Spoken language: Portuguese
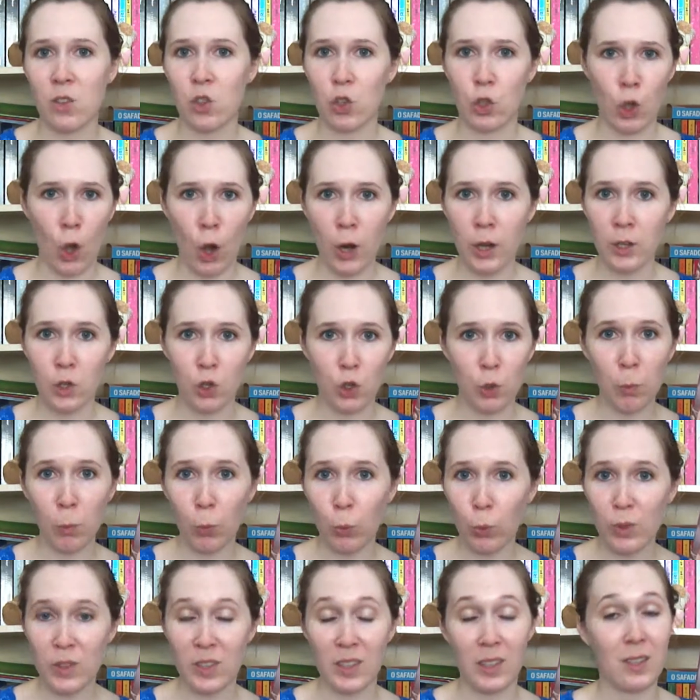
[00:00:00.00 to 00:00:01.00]
de trocas de
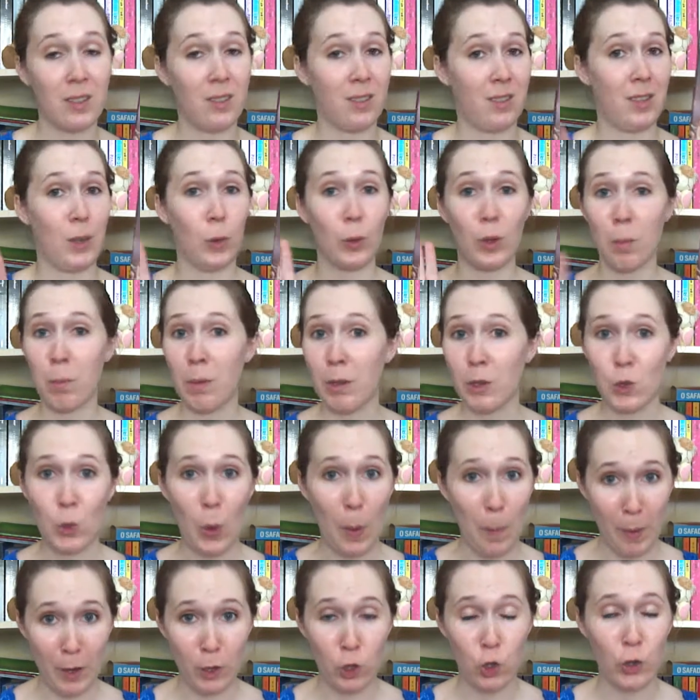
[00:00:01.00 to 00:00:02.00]
músicas, que eu também sou
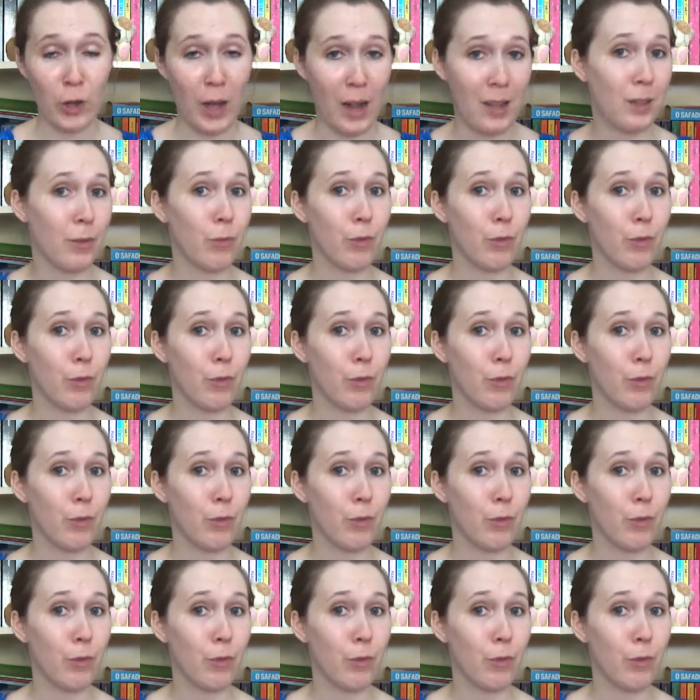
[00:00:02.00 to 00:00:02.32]
apaixonada